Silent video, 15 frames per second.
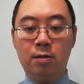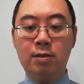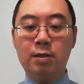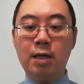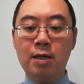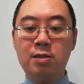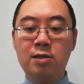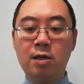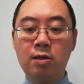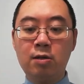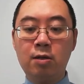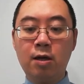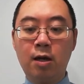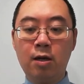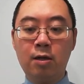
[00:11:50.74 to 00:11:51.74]
在神
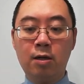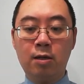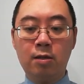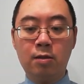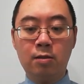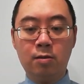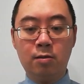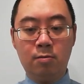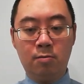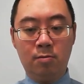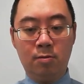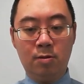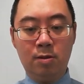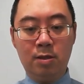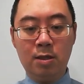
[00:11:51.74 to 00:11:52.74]
看。
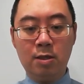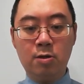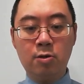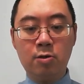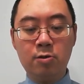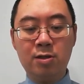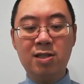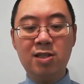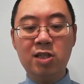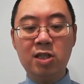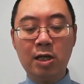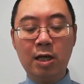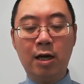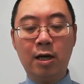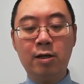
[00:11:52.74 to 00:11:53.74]
是可
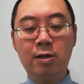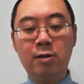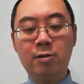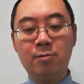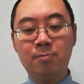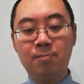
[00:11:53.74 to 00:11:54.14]
喜爱的。